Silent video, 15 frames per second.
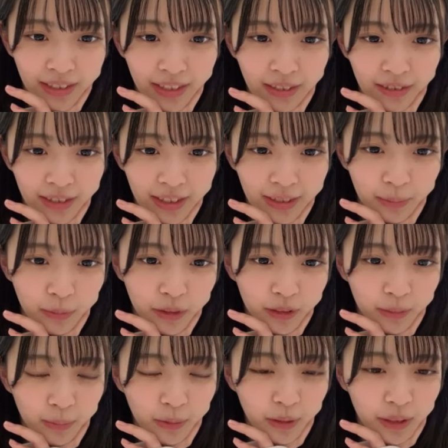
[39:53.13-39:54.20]
明日の注
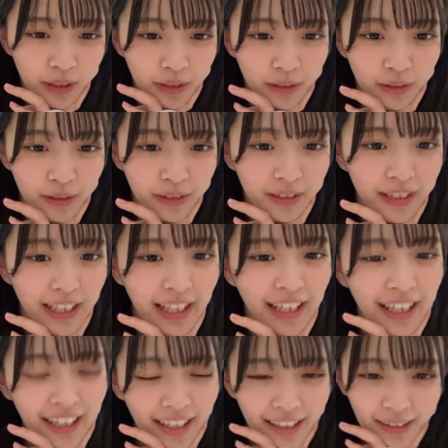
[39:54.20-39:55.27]
目ポイント
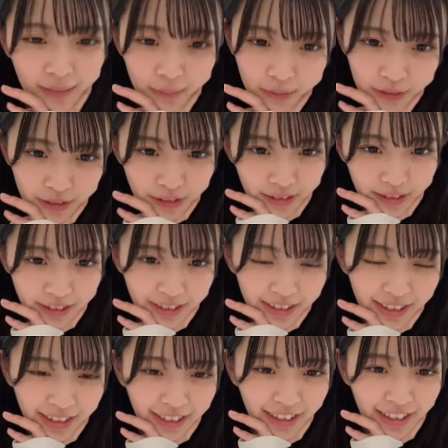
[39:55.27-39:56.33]
えー、むずっ